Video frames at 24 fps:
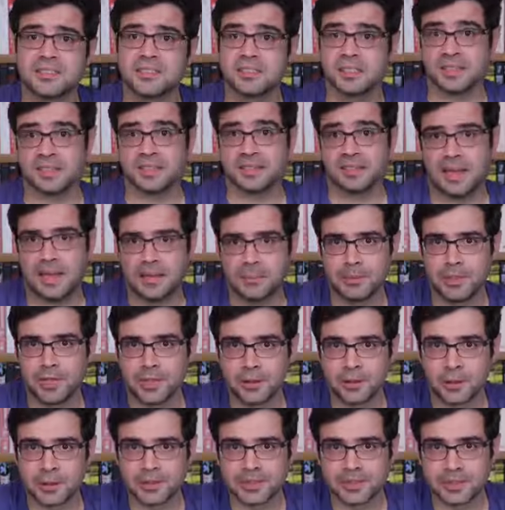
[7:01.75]
acertar minha
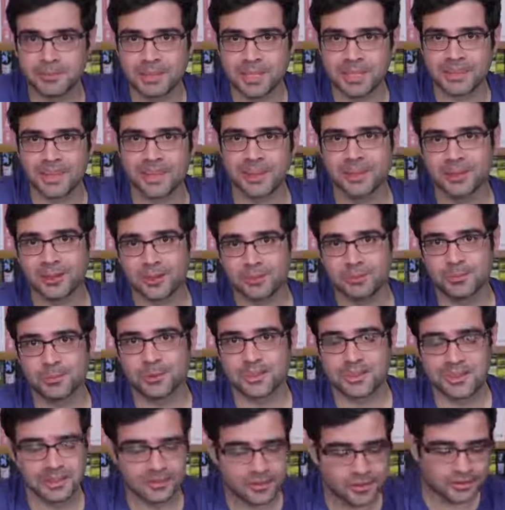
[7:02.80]
conta bancária eu
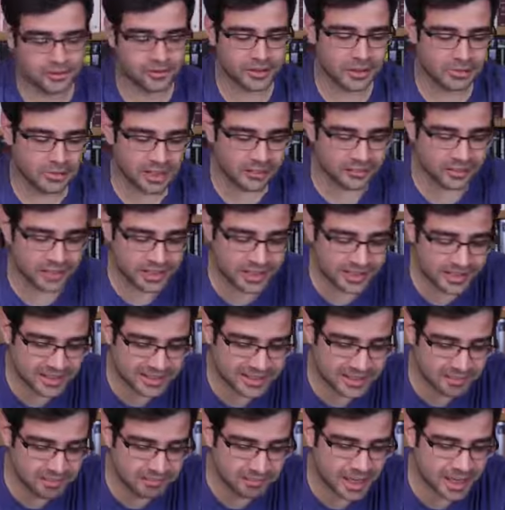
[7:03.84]
poder viver minha
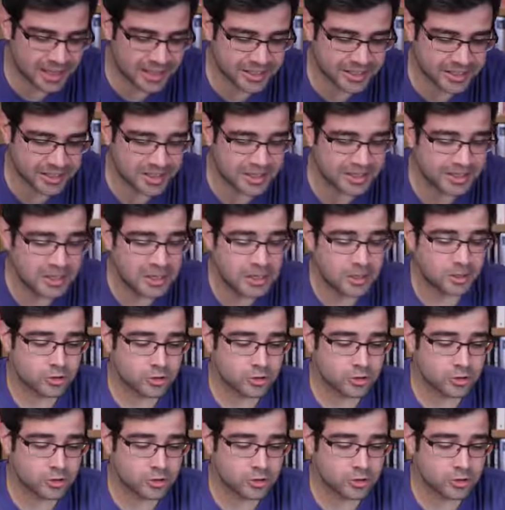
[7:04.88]
velhice em paz, né?